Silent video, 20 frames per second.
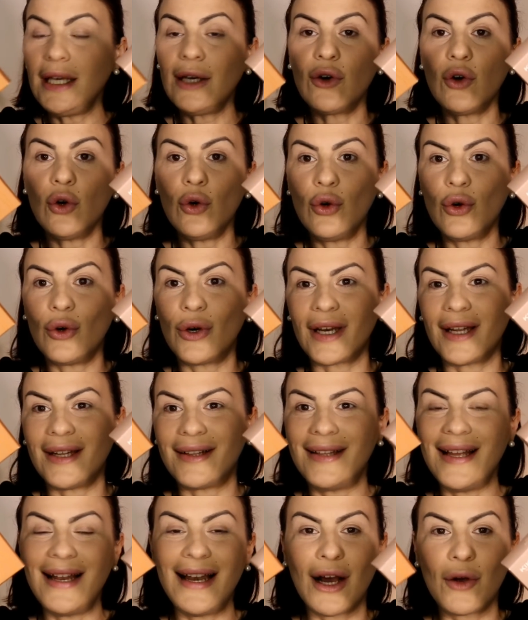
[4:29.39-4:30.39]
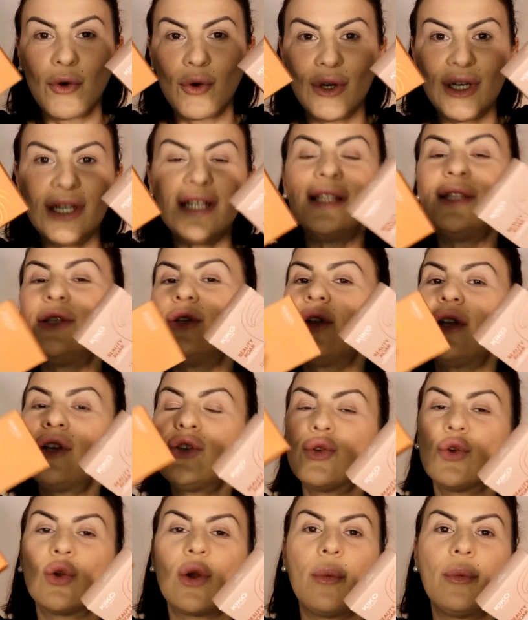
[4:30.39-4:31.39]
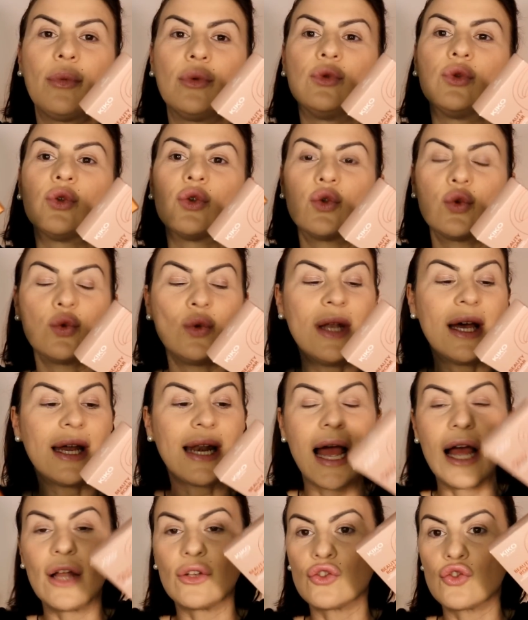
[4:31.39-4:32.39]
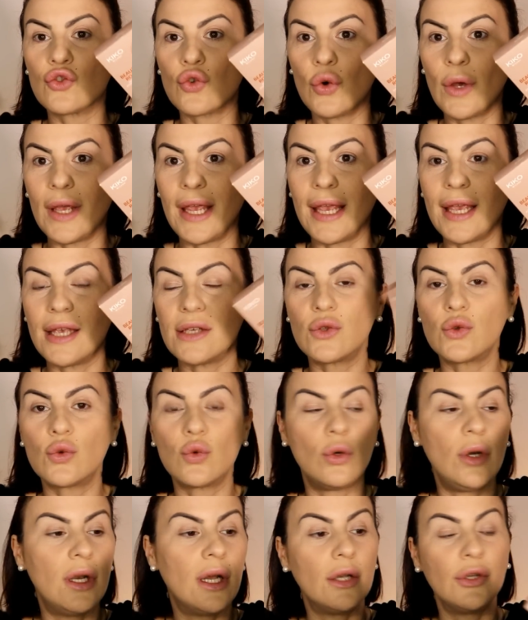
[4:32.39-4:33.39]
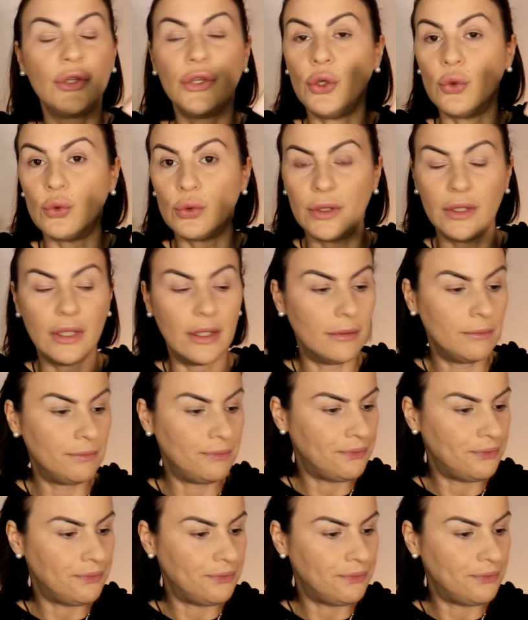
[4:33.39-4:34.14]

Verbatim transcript: i colori della collezione sono appunto sull'arancio e sul nude.